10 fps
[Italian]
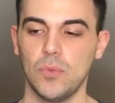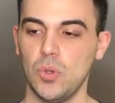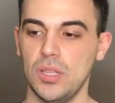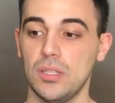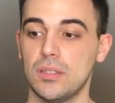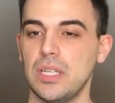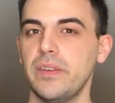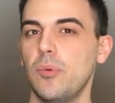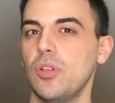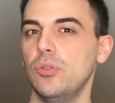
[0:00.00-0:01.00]
quindi
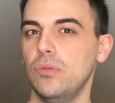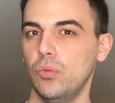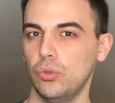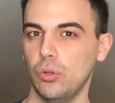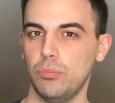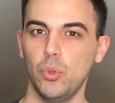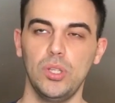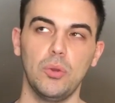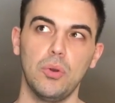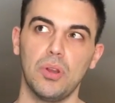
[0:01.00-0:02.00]
scrive più del dovuto, più
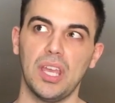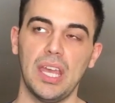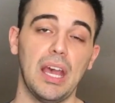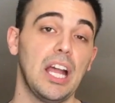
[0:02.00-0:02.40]
di quello che è